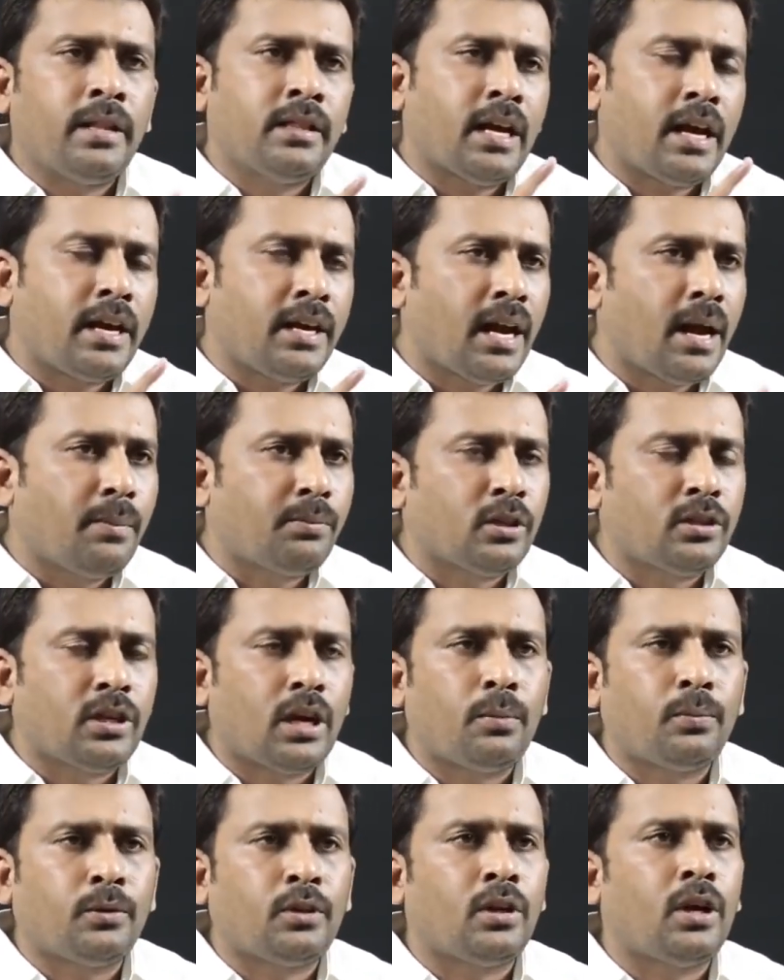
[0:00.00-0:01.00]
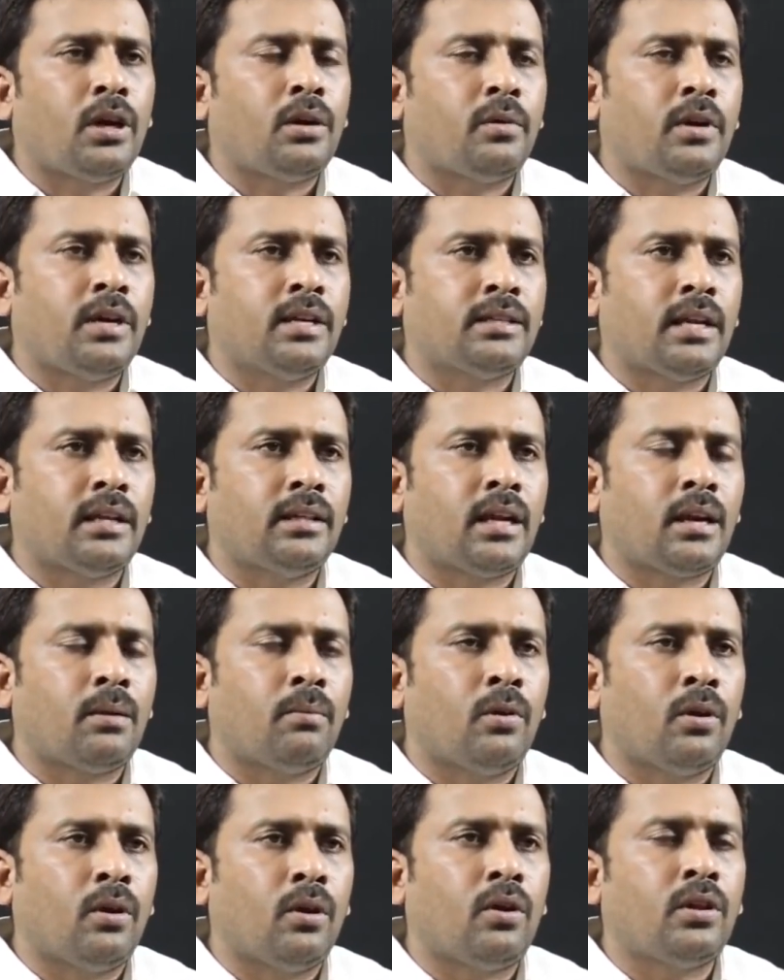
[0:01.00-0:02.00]
మేము దర్యాప్తు జరుపుతున్నటువంటి
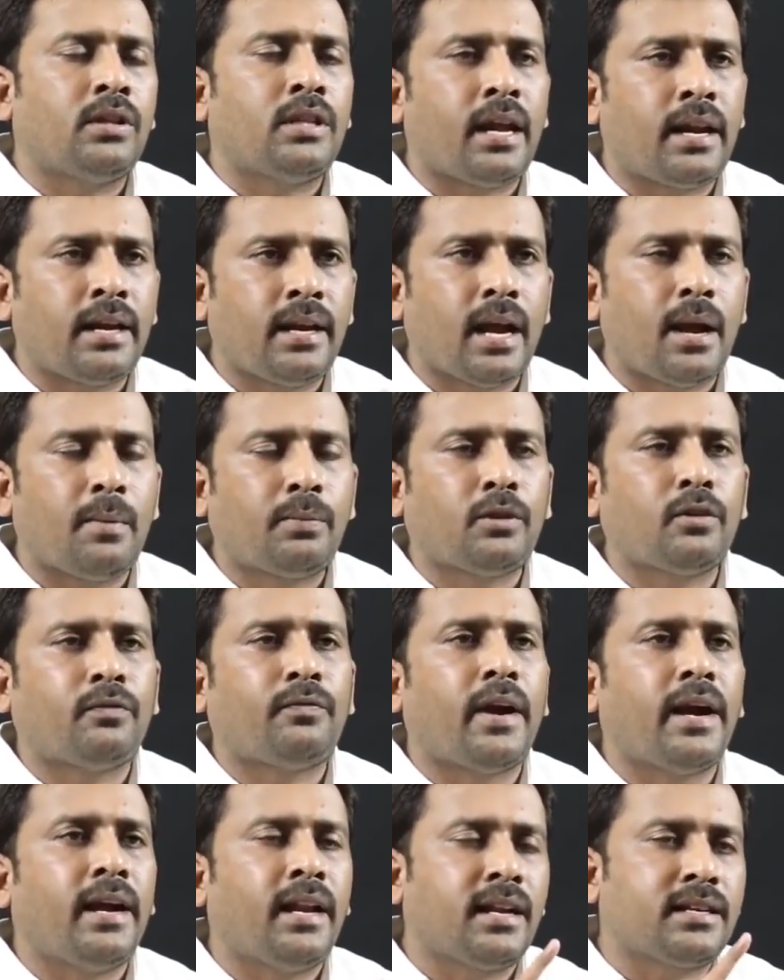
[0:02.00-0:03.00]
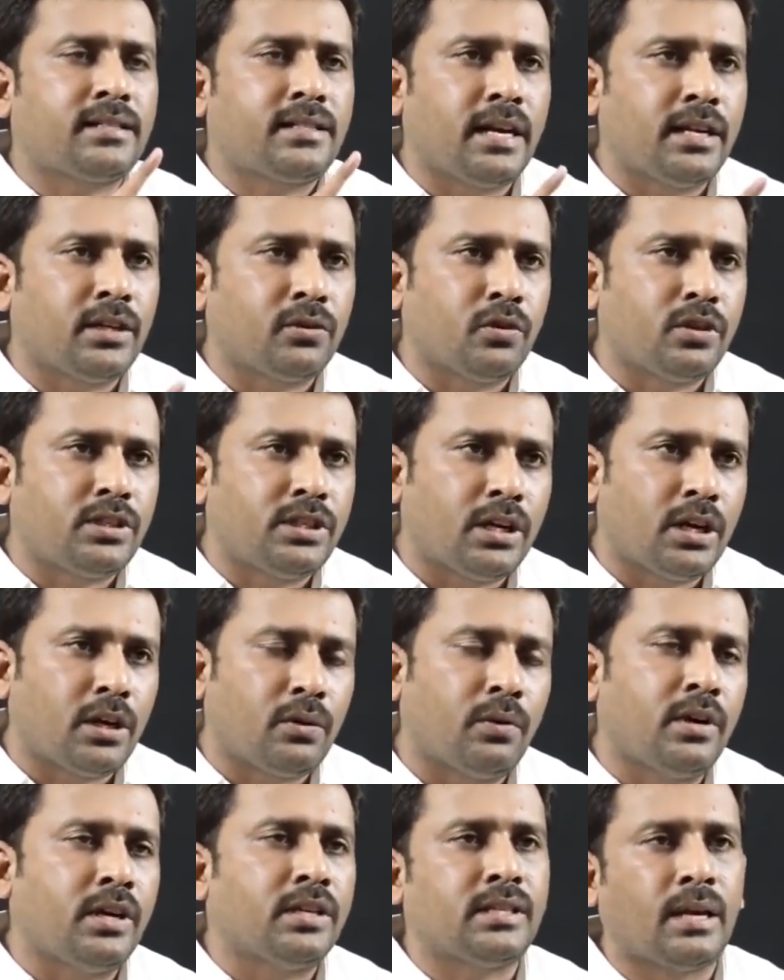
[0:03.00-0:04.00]
సందర్భంలో దర్యాప్తు ఫైనల్ స్టేజ్కి
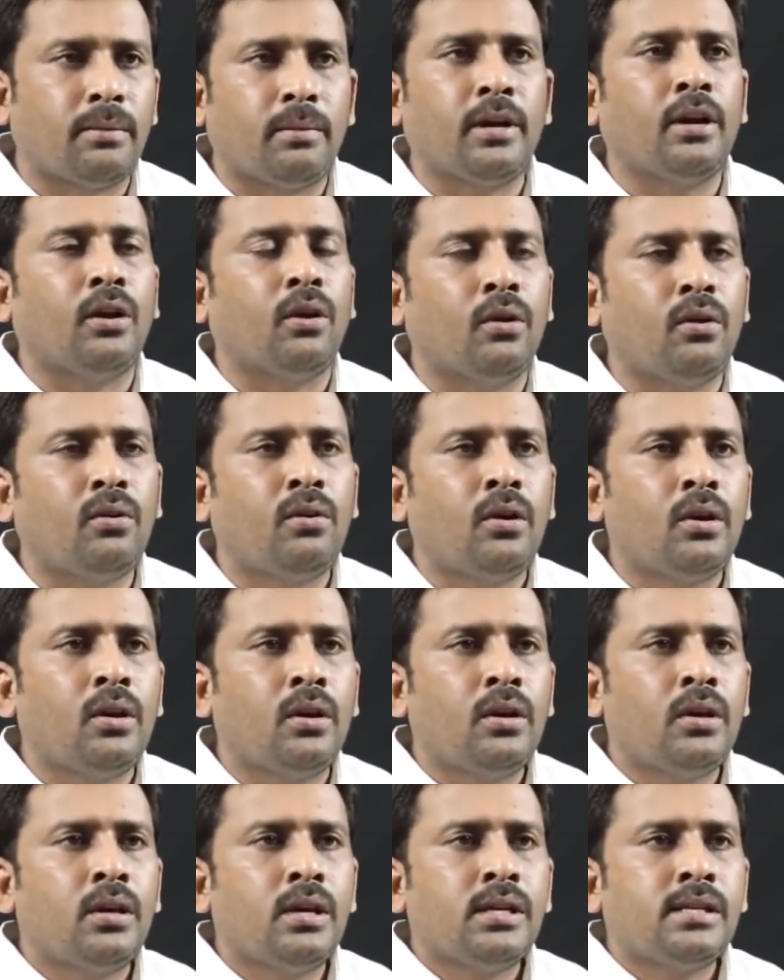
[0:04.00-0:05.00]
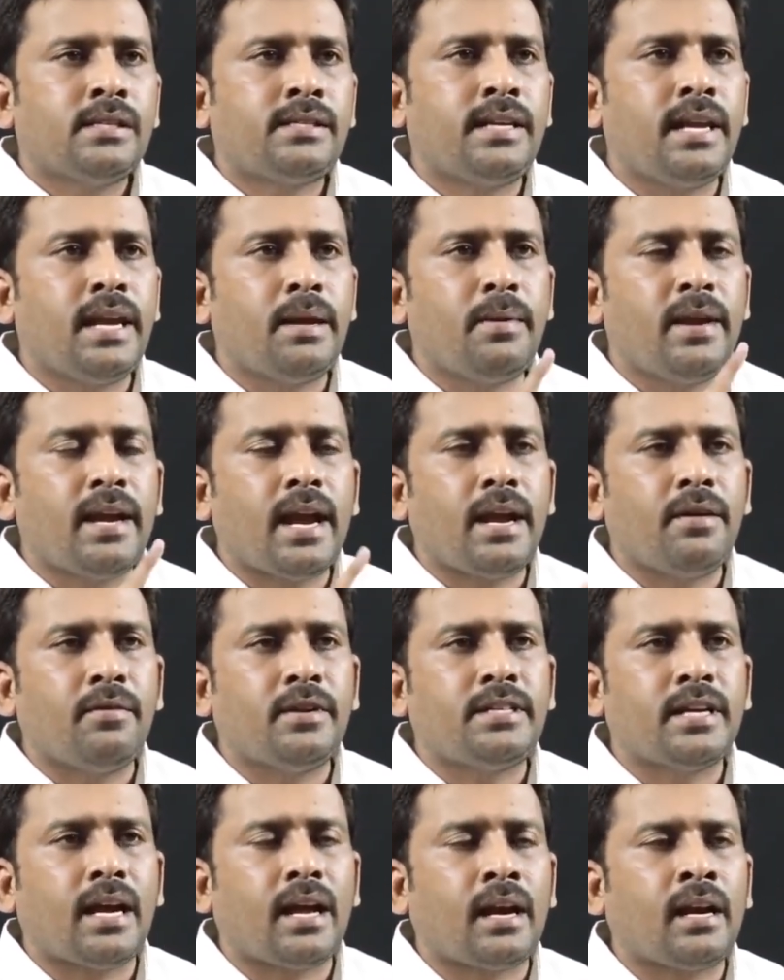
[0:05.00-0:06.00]
వచ్చేటటువంటి సమయంలో సిబిఐ
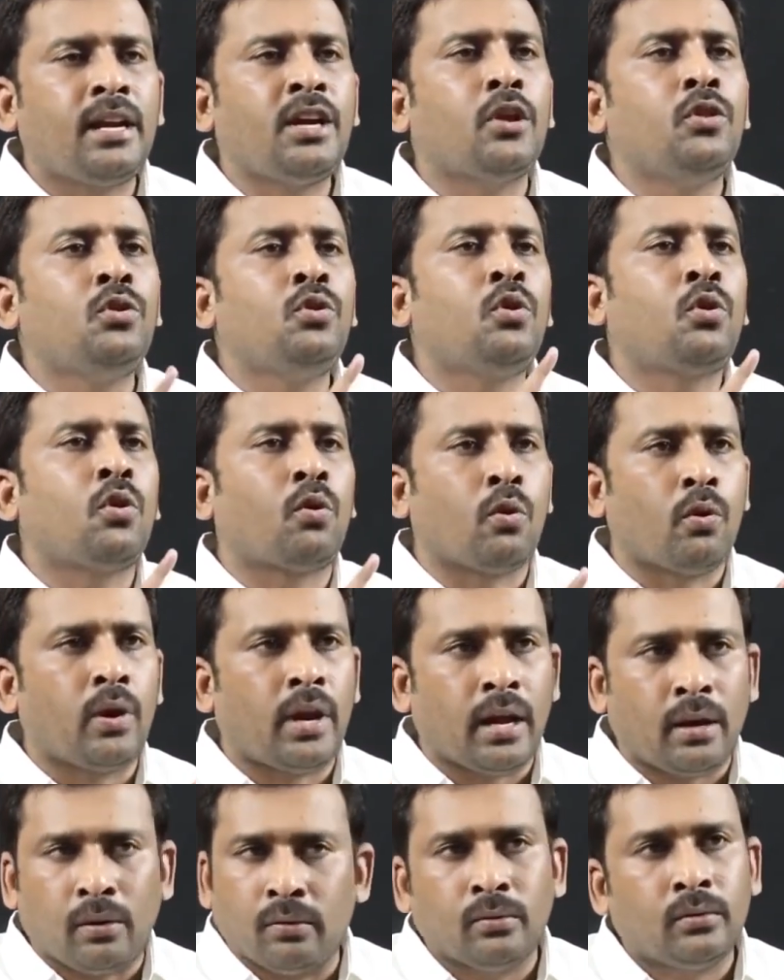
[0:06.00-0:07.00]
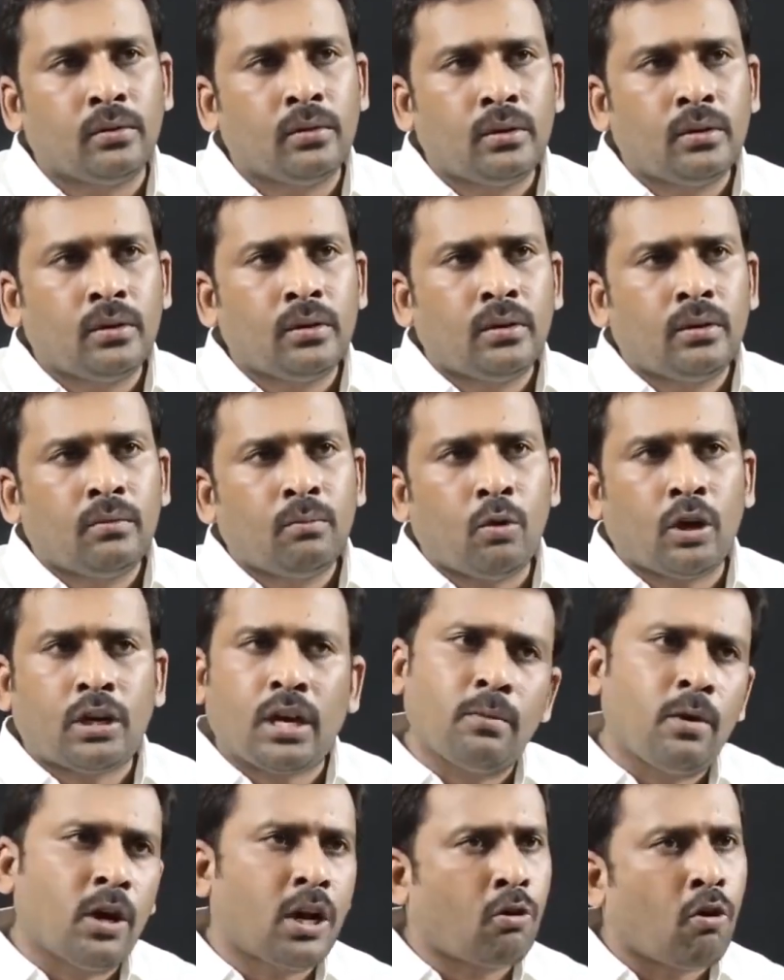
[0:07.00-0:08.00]
విచారణ ఎందుకు కోరారు
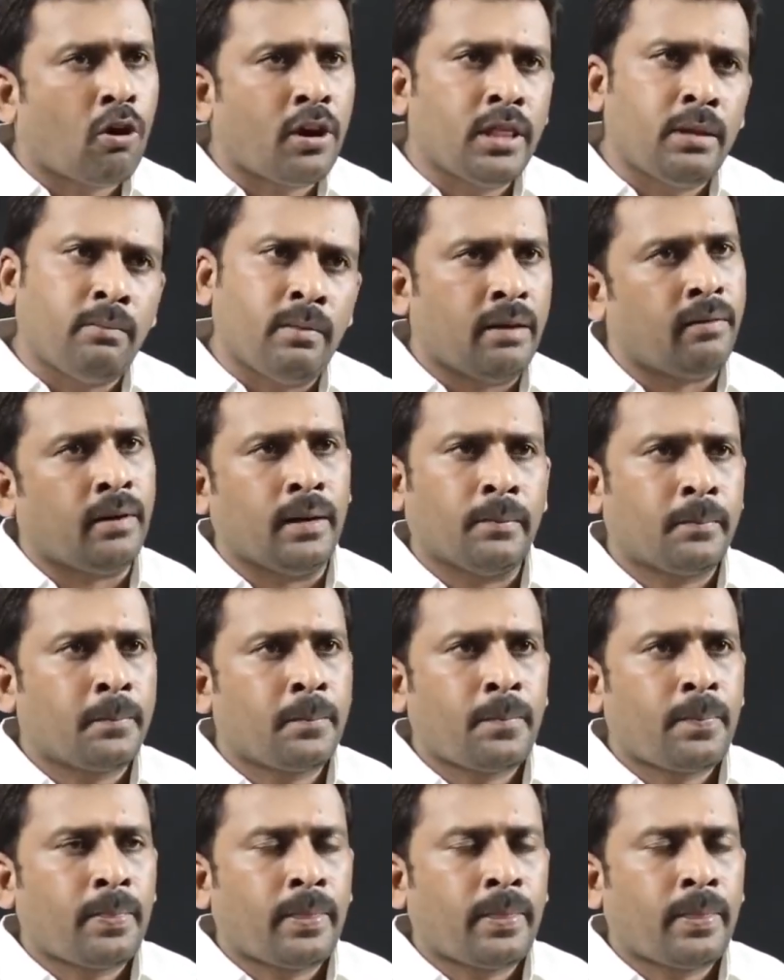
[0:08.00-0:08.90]
మొట్టమొదటి కోరింది మేమే